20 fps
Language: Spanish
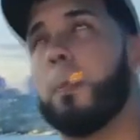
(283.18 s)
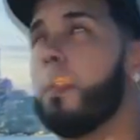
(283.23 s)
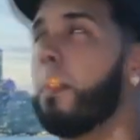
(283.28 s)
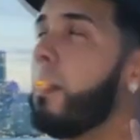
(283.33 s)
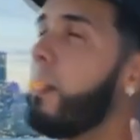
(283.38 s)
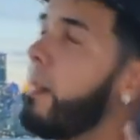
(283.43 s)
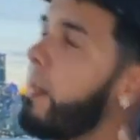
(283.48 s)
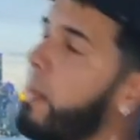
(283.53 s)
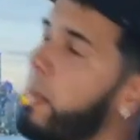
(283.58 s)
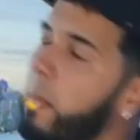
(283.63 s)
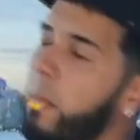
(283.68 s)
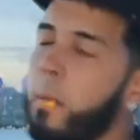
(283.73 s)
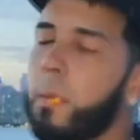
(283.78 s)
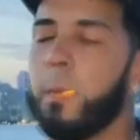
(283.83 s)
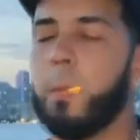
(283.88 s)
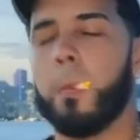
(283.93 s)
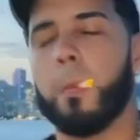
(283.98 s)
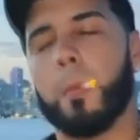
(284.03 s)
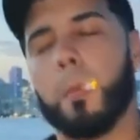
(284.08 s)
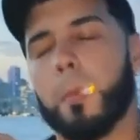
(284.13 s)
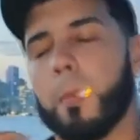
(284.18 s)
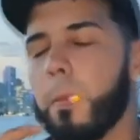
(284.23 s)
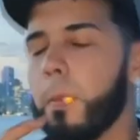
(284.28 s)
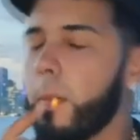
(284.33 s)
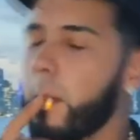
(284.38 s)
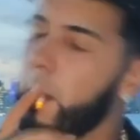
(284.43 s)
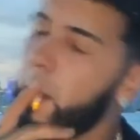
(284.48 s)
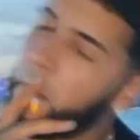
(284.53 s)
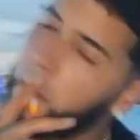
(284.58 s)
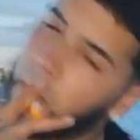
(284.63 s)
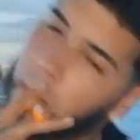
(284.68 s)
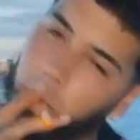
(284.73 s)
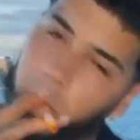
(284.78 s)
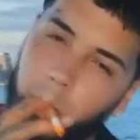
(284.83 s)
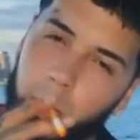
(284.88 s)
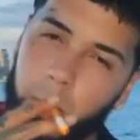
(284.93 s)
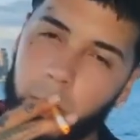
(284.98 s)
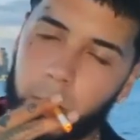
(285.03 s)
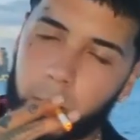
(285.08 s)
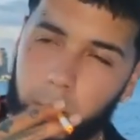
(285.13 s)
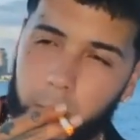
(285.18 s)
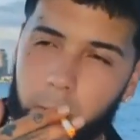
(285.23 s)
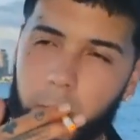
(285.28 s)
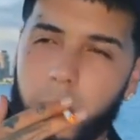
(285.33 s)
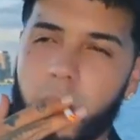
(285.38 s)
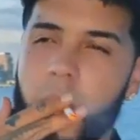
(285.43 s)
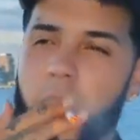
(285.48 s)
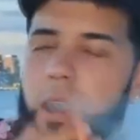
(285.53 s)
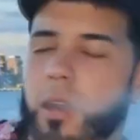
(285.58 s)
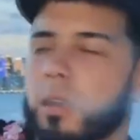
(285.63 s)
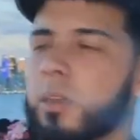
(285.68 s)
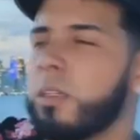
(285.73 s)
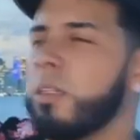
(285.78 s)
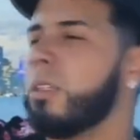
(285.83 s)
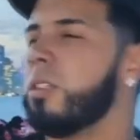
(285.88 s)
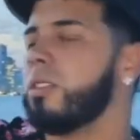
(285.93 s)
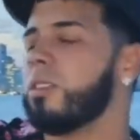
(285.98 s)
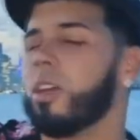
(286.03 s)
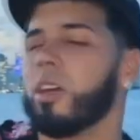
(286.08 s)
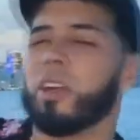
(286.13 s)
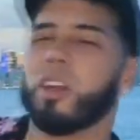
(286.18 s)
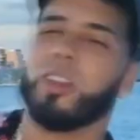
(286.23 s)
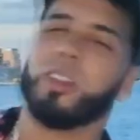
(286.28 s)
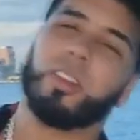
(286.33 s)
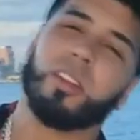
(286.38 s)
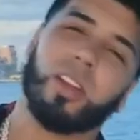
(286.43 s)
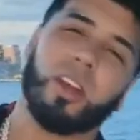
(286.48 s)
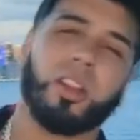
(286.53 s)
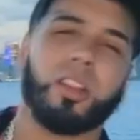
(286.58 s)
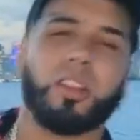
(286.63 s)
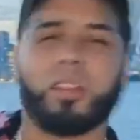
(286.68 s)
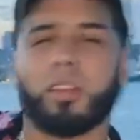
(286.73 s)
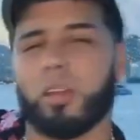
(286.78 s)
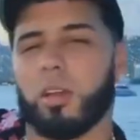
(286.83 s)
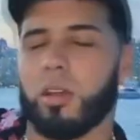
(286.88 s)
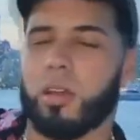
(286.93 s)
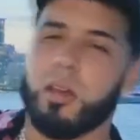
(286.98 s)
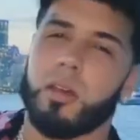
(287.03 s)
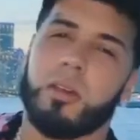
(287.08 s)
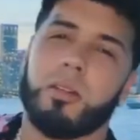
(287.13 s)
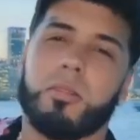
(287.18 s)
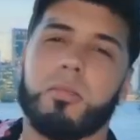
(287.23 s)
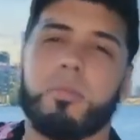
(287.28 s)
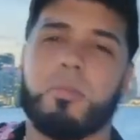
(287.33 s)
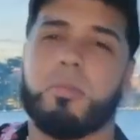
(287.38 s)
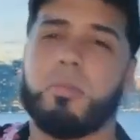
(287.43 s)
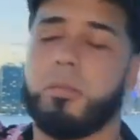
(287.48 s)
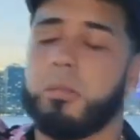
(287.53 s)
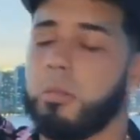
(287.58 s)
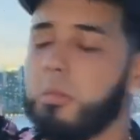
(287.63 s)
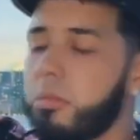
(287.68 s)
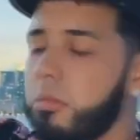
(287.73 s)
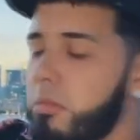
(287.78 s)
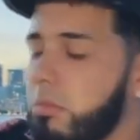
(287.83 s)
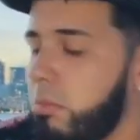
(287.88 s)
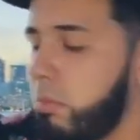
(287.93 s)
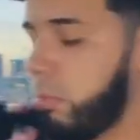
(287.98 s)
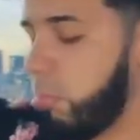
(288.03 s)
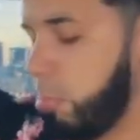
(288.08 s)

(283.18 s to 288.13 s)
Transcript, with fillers: que fueron bien poco nominados y los que no fueron nominados, eso